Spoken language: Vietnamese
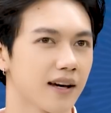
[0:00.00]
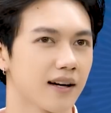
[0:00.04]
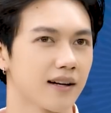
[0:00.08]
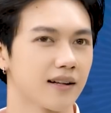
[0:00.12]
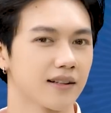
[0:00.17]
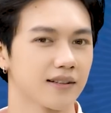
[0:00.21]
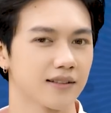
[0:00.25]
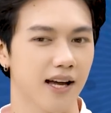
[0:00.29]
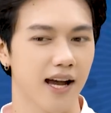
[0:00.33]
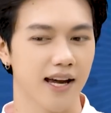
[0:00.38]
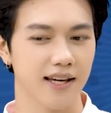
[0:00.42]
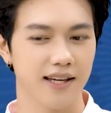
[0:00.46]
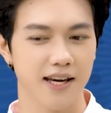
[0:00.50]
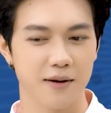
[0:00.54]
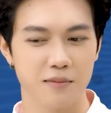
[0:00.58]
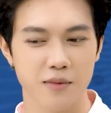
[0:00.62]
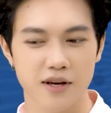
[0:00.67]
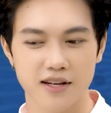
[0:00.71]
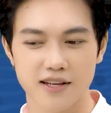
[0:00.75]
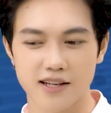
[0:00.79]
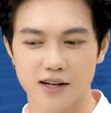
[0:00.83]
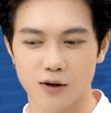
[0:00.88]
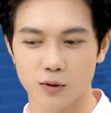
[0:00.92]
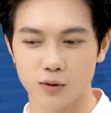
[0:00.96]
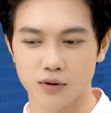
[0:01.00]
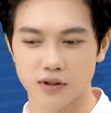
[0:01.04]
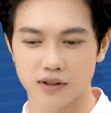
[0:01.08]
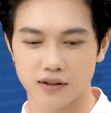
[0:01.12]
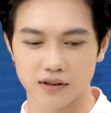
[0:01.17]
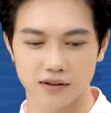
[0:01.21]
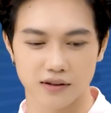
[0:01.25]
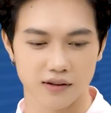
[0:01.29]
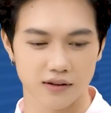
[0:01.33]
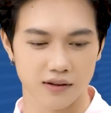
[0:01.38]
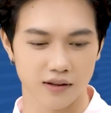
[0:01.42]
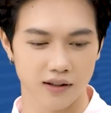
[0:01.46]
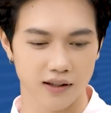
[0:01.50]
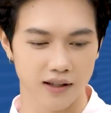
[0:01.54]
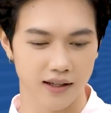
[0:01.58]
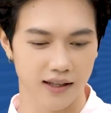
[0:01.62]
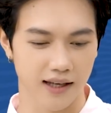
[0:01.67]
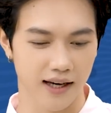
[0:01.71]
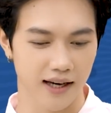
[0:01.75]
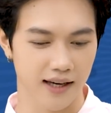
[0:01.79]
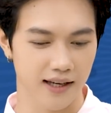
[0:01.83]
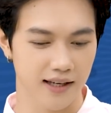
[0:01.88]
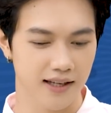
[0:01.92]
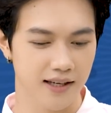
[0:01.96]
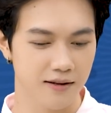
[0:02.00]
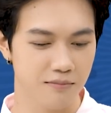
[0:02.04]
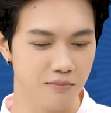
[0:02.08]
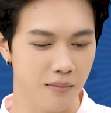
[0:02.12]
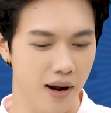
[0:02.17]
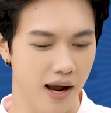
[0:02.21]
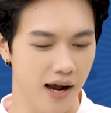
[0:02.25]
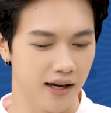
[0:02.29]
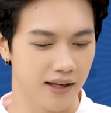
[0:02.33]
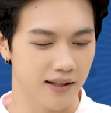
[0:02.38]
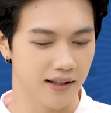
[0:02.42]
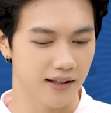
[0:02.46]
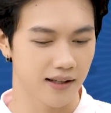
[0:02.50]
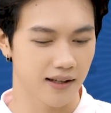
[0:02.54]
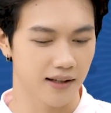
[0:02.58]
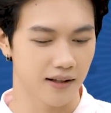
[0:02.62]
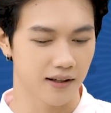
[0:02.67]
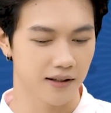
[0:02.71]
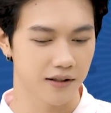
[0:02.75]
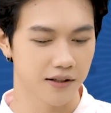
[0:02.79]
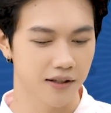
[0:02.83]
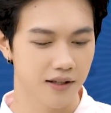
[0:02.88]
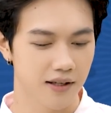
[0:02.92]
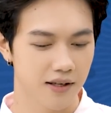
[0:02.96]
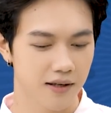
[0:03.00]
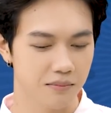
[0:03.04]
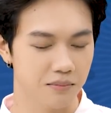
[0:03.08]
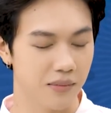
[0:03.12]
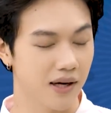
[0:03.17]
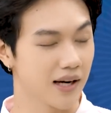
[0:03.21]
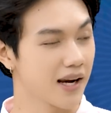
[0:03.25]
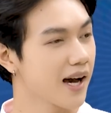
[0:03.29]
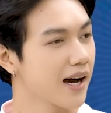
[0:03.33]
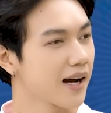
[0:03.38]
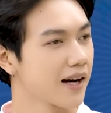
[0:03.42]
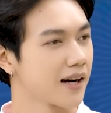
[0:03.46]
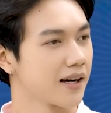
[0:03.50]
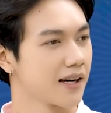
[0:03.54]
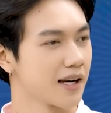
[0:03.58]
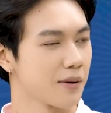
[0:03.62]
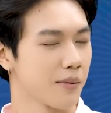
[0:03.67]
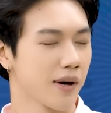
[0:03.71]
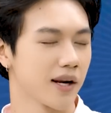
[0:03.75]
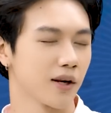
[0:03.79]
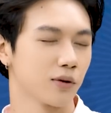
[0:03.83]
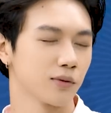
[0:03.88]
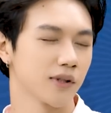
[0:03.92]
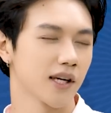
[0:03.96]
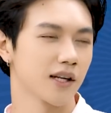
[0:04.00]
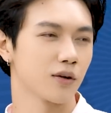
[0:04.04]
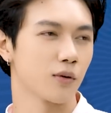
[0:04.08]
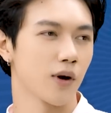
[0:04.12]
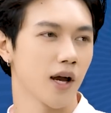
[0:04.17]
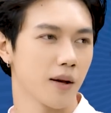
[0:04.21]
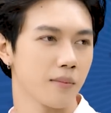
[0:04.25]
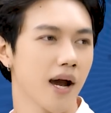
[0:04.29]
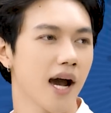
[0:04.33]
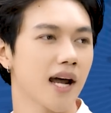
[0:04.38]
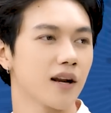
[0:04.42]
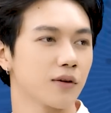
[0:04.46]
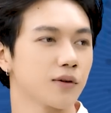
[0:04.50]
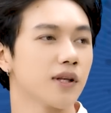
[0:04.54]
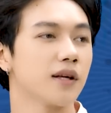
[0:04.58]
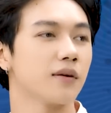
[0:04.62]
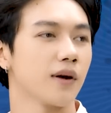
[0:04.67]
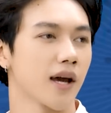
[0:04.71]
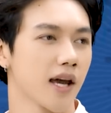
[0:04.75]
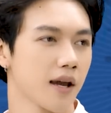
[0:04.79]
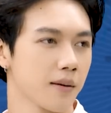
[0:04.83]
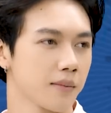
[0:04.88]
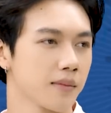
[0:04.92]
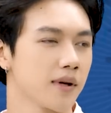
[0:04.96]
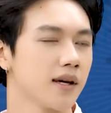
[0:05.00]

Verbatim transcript: uh, hai anh em biết nhau từ cái bài uh, bài lặng là bài đầu tiên của em, bài hát đầu tiên của em.